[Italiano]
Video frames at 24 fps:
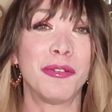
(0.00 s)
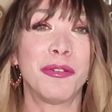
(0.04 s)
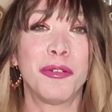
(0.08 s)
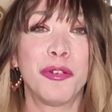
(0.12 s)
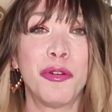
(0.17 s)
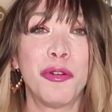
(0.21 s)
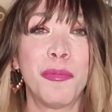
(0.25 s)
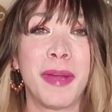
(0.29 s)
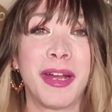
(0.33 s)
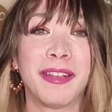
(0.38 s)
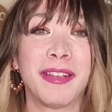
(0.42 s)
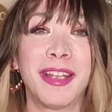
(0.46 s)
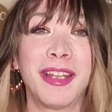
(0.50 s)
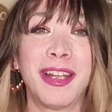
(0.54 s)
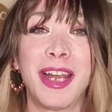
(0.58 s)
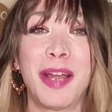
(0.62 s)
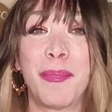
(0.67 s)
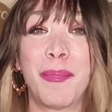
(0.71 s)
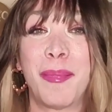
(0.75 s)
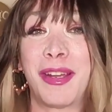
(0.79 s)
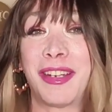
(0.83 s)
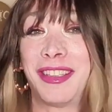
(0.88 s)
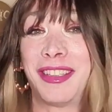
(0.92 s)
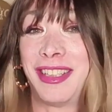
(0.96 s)
comanda la
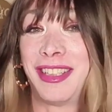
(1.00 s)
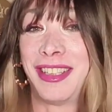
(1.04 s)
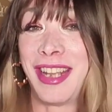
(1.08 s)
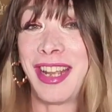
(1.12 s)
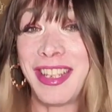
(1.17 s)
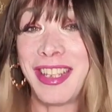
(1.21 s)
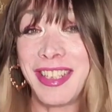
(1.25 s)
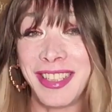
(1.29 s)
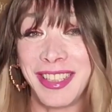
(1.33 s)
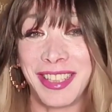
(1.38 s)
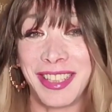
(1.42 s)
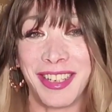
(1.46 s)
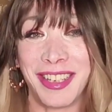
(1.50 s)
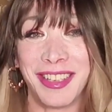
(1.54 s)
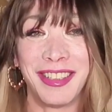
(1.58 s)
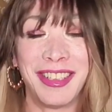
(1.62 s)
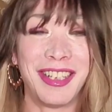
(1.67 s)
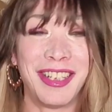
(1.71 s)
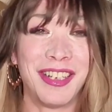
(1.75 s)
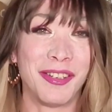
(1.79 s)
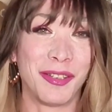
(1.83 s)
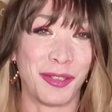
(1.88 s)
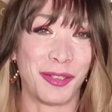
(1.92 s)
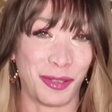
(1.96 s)
parte destra del
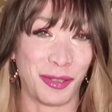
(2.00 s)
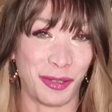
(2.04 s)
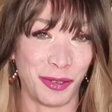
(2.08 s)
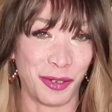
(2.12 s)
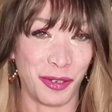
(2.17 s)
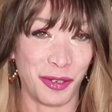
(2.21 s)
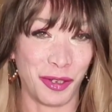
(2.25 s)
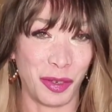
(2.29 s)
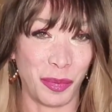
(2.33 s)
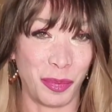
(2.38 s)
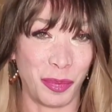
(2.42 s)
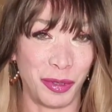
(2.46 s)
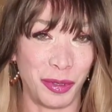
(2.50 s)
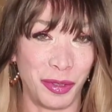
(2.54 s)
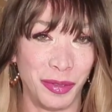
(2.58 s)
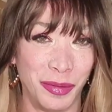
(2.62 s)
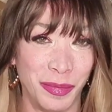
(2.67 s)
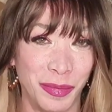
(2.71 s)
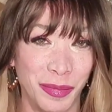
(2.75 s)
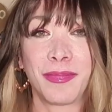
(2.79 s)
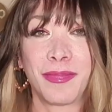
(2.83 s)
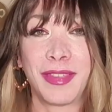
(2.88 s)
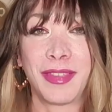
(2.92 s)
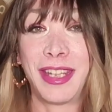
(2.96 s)
nostro corpo
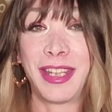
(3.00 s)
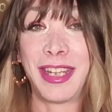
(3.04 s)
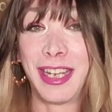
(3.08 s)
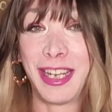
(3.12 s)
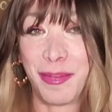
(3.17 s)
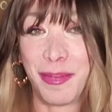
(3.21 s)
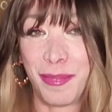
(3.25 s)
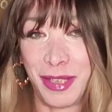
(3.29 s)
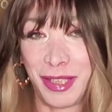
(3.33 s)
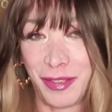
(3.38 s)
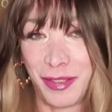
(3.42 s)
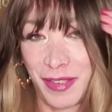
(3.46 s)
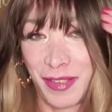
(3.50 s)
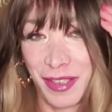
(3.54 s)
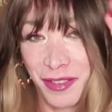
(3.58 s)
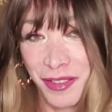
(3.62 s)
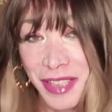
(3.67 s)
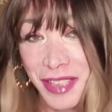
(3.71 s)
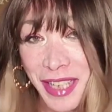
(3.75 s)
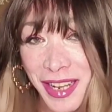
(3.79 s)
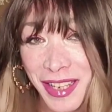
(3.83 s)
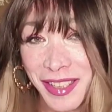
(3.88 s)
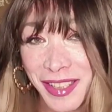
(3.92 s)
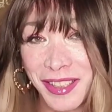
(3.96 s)
e l'emisfero
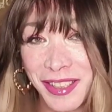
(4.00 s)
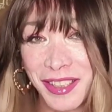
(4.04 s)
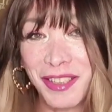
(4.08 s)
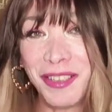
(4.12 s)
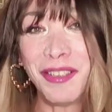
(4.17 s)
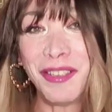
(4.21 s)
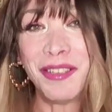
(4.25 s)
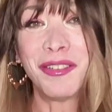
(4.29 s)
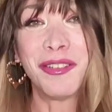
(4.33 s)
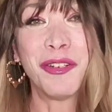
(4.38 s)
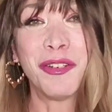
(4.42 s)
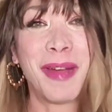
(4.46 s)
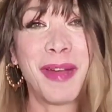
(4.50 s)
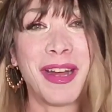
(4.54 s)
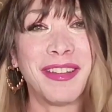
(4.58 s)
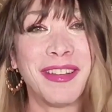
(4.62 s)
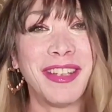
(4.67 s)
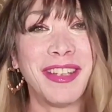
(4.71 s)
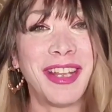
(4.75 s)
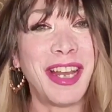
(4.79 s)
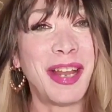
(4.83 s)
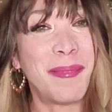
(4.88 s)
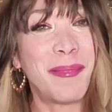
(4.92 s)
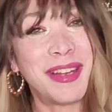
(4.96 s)
destro comanda
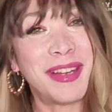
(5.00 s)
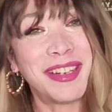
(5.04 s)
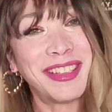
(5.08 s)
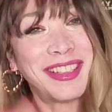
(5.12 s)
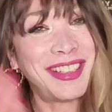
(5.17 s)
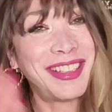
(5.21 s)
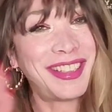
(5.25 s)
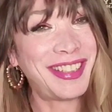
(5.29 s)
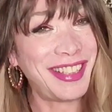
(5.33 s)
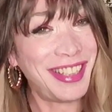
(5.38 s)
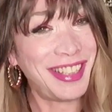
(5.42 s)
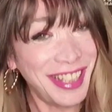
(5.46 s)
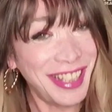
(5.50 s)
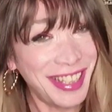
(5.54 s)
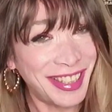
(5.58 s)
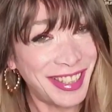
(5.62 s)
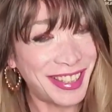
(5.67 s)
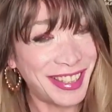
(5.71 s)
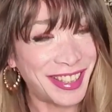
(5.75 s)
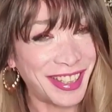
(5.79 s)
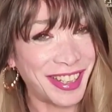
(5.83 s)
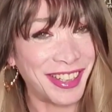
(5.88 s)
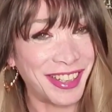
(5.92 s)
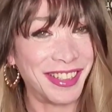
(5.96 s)
la parte
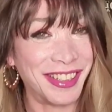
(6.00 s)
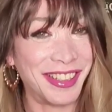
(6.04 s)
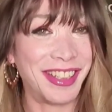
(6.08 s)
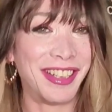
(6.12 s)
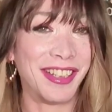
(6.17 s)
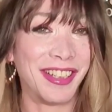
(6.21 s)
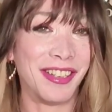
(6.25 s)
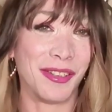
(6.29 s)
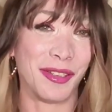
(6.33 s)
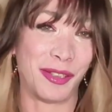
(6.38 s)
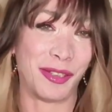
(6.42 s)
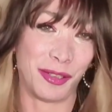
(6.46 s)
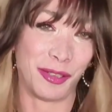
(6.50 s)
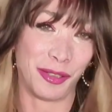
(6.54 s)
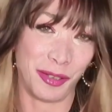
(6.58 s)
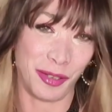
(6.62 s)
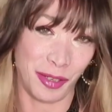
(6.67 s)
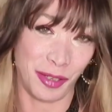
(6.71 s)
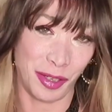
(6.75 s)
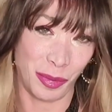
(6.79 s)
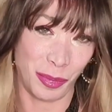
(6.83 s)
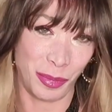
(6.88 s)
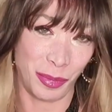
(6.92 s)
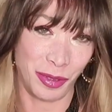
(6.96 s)
sinistra del nostro
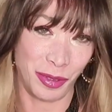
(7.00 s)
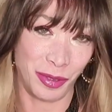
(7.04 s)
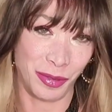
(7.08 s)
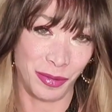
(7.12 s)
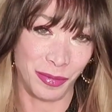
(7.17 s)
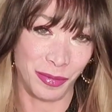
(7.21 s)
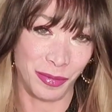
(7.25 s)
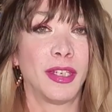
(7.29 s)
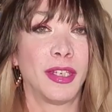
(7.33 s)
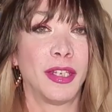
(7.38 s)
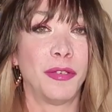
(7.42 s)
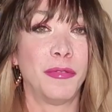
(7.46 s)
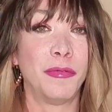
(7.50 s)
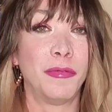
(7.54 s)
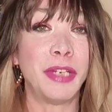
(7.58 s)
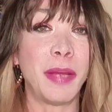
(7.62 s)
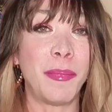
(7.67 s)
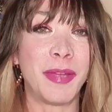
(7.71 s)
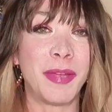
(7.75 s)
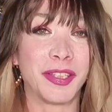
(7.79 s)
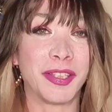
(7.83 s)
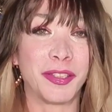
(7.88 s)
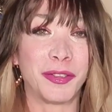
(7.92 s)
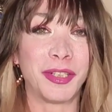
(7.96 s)
corpo. Una
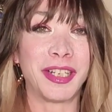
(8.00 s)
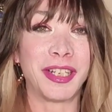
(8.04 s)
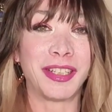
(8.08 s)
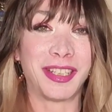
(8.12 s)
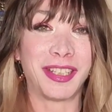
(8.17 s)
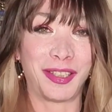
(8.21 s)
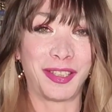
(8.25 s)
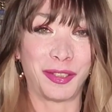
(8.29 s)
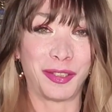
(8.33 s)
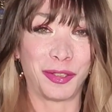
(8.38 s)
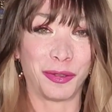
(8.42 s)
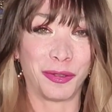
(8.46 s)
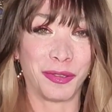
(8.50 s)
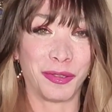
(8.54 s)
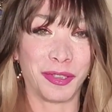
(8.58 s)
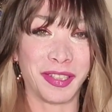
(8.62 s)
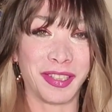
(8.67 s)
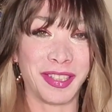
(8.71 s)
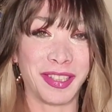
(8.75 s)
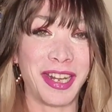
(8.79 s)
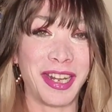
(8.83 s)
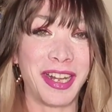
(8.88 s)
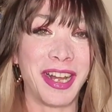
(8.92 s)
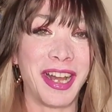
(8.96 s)
persona
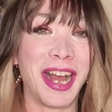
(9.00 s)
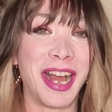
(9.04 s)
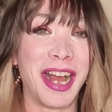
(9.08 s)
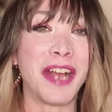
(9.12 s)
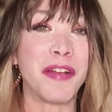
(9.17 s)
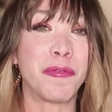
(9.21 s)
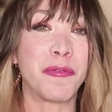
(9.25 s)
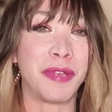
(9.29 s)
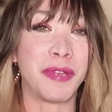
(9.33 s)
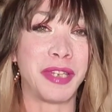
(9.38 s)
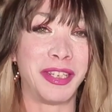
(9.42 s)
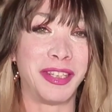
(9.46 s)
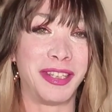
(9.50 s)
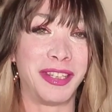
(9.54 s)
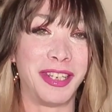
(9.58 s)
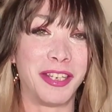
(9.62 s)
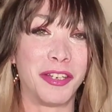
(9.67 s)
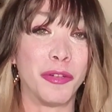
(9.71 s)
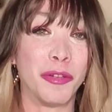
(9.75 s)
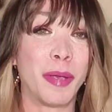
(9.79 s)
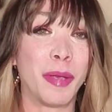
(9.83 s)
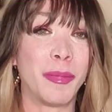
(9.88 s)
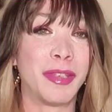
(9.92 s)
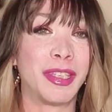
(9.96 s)
destrorsa ha quindi
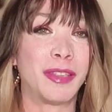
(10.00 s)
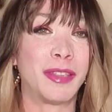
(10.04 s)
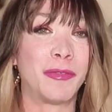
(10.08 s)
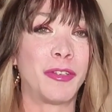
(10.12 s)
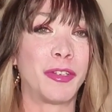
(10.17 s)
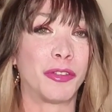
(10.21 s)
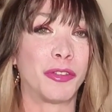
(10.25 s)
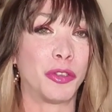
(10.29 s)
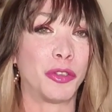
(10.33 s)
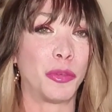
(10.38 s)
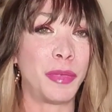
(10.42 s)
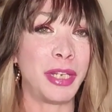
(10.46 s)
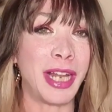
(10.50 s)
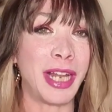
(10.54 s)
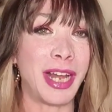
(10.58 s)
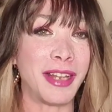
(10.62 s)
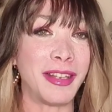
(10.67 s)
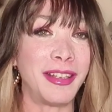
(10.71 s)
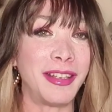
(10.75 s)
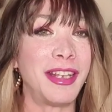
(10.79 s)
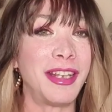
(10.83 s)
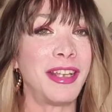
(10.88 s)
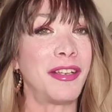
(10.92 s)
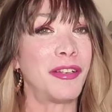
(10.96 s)
come emisfero
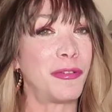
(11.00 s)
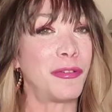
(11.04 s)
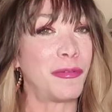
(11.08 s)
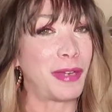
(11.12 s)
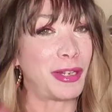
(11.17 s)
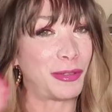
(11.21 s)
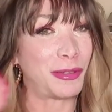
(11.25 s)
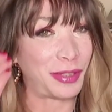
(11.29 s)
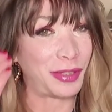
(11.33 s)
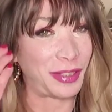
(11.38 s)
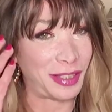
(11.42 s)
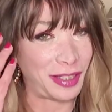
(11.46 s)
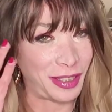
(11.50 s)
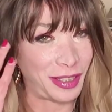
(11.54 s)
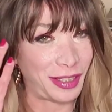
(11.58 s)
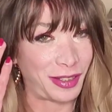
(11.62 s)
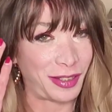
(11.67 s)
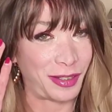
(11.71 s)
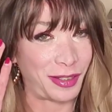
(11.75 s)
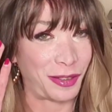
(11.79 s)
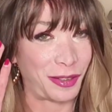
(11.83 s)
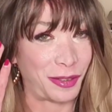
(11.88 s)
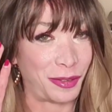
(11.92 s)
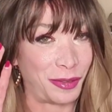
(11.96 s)
dominante quello
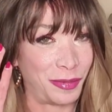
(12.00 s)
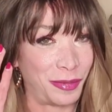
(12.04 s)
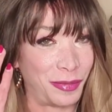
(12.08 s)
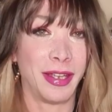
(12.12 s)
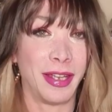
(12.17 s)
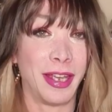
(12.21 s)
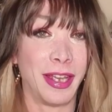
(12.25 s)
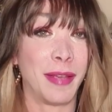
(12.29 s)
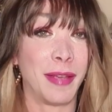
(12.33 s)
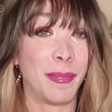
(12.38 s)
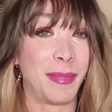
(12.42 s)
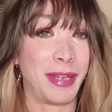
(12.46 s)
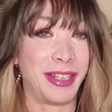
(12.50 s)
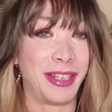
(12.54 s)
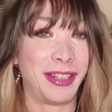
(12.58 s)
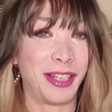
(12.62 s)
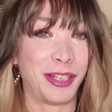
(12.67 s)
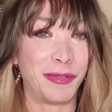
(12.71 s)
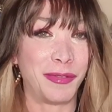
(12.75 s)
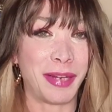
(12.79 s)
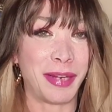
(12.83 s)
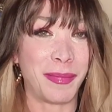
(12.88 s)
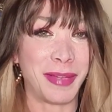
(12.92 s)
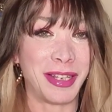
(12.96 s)
sinistro, mentre
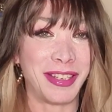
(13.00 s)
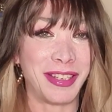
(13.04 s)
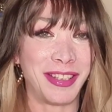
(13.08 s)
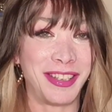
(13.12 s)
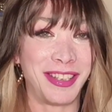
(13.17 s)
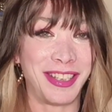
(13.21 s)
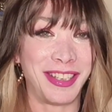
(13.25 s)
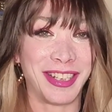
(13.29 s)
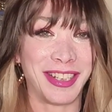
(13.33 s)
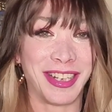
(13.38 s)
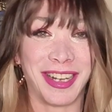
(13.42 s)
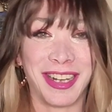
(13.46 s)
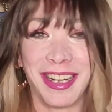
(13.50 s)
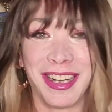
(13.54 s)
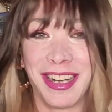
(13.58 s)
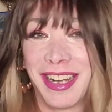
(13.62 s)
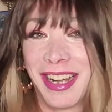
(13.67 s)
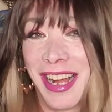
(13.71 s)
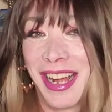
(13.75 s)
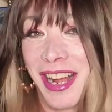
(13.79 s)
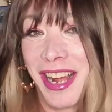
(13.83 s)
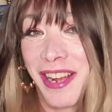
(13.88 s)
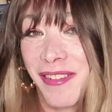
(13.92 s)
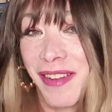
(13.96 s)
una mancina
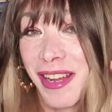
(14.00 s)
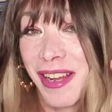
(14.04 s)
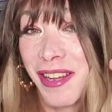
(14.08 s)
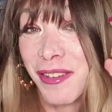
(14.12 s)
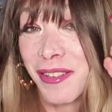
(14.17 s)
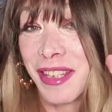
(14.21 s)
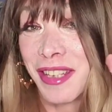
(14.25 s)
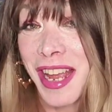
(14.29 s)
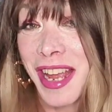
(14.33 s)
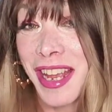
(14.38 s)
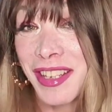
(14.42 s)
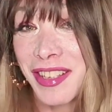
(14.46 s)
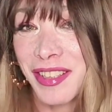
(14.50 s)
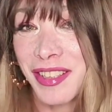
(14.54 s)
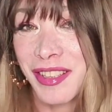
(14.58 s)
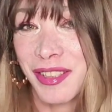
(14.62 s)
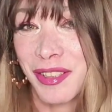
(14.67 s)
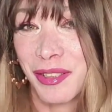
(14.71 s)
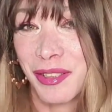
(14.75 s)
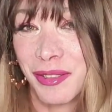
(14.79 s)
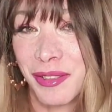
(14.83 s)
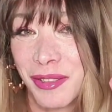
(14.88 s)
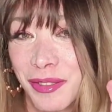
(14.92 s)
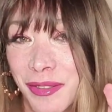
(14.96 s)
ha quello
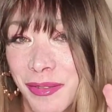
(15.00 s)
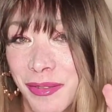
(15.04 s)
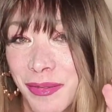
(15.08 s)
destro.